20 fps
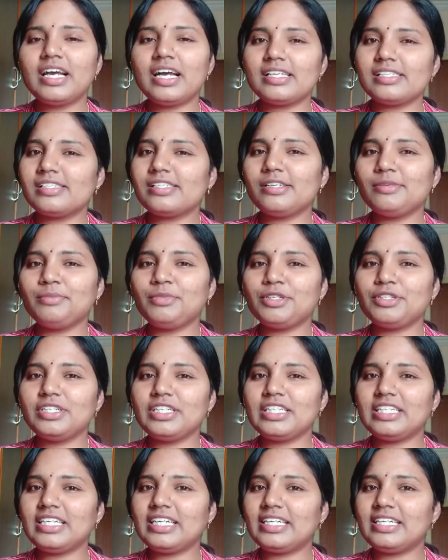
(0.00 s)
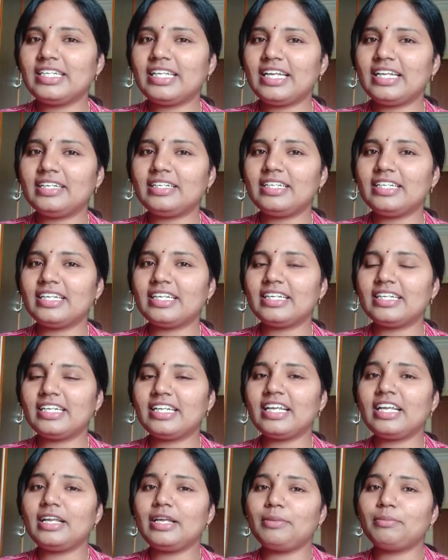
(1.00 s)
అసలు ఇమ్యూనిటీ అంటే ఏంటి
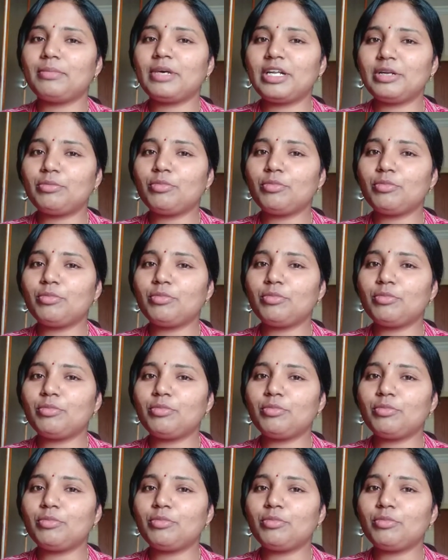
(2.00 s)
అంటే మన